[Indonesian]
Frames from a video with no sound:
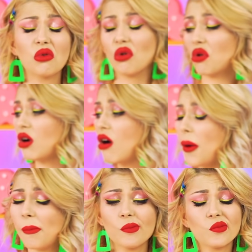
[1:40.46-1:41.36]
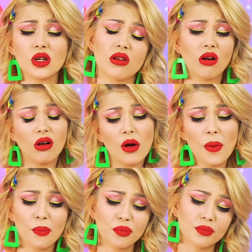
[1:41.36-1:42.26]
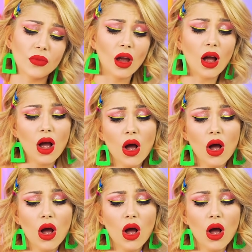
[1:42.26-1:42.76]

Baiklah, tetap enak kok.